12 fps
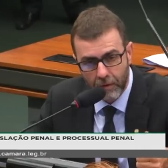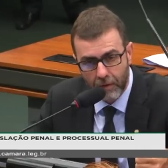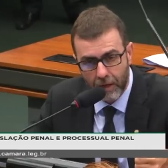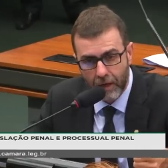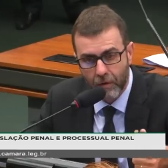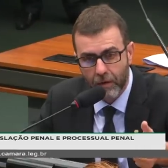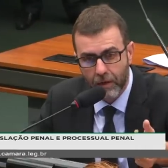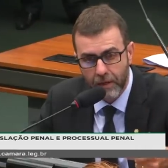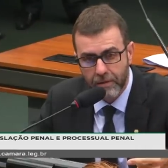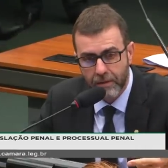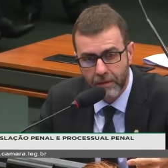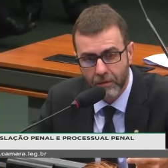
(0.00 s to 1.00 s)

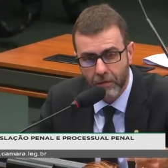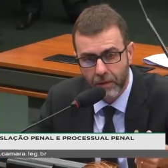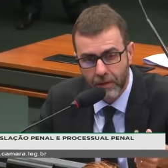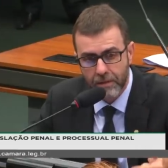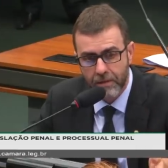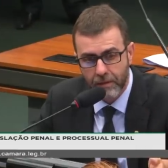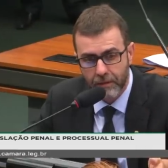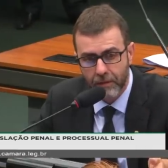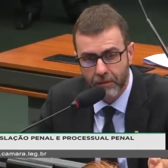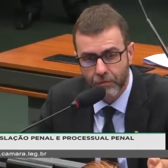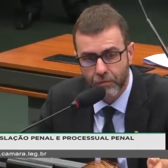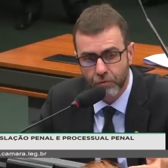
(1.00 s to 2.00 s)
Arrogância e ignorância
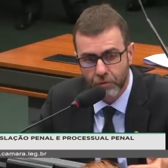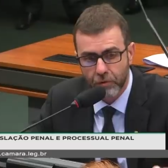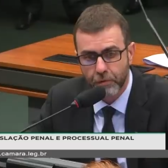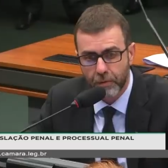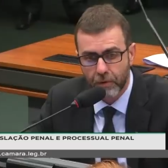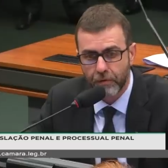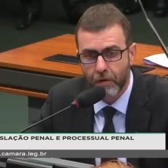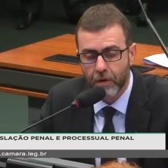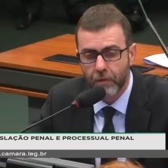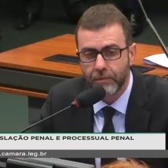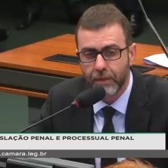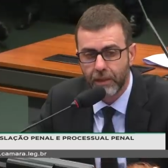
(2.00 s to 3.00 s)
andando juntas
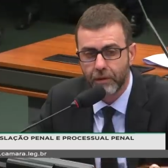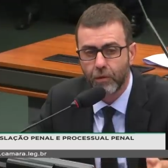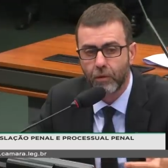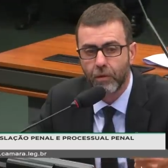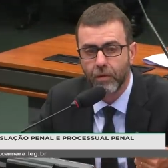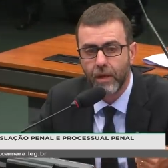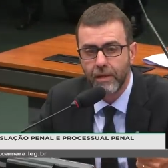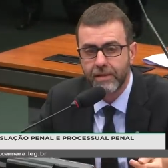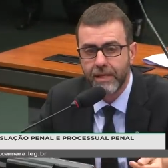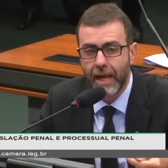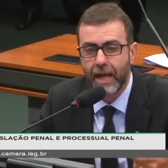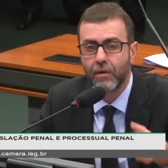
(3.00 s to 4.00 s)
provocam dano Mas eu, eu
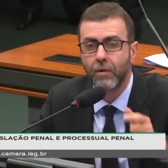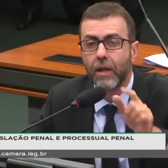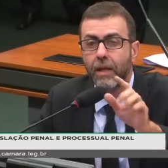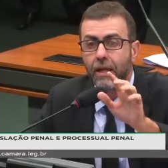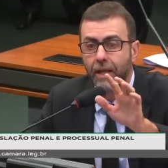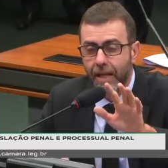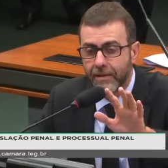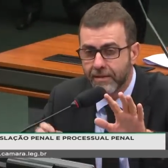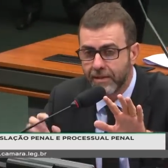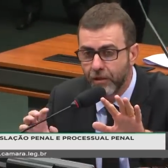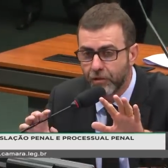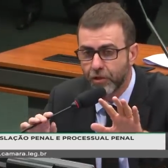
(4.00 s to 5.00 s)
sério. Sou obrigado e nesse
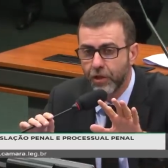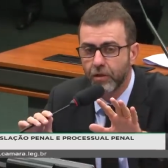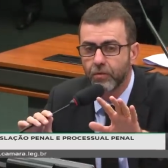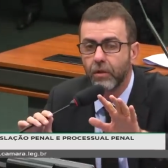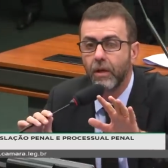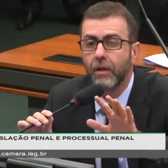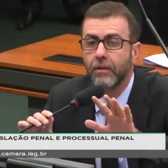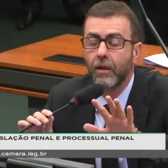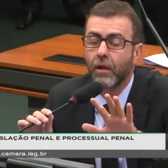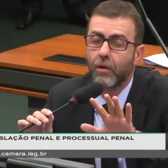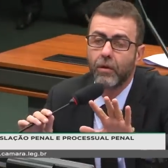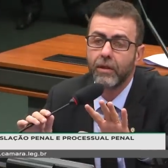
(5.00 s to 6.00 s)
né? sentido. Obrigado não,
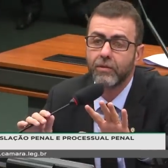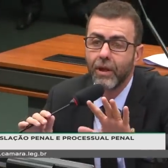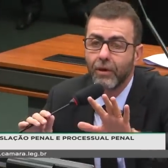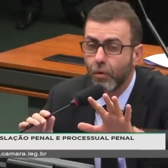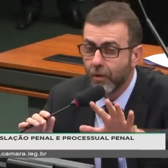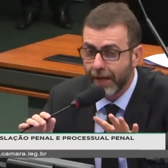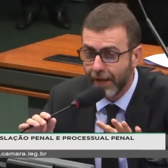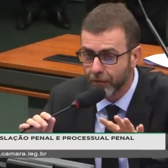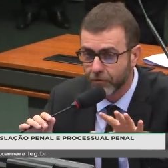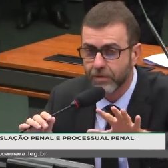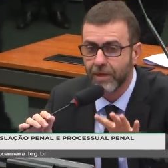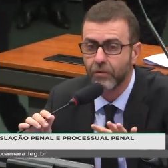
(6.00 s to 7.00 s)
não, isso é
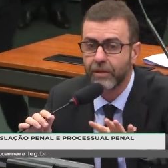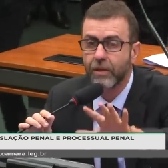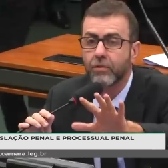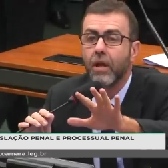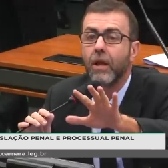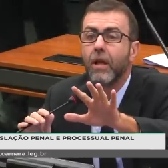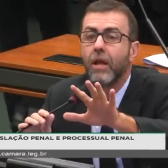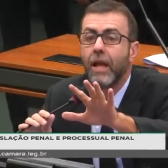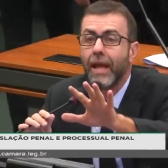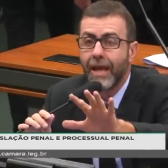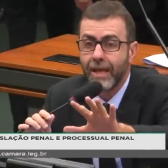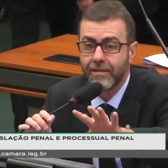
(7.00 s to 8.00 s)
concreto, está no texto. Não, não,
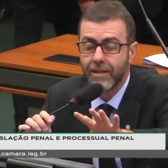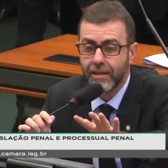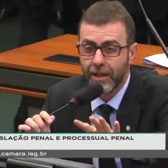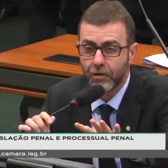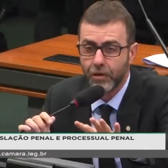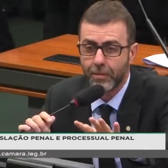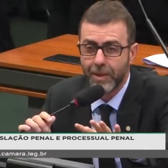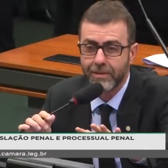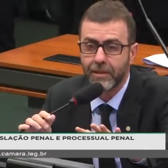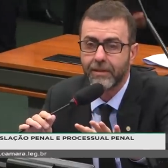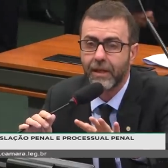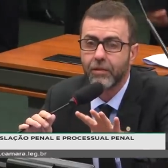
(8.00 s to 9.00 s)
o, Esse o texto, texto tá
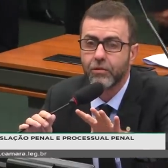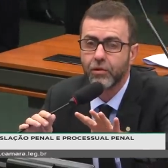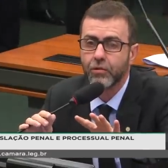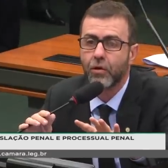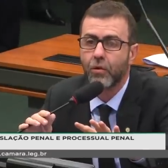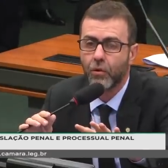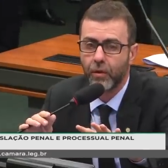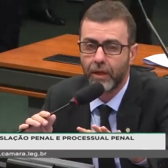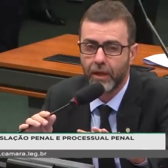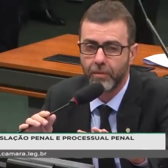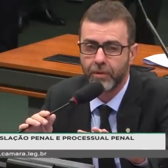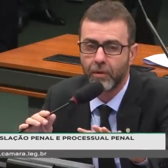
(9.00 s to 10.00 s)
apresentado. Deixa eu só
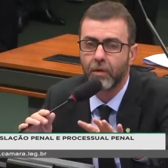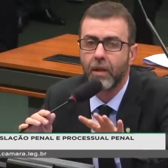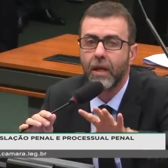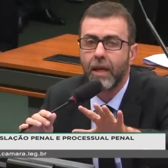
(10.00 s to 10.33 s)
concluir, capitão.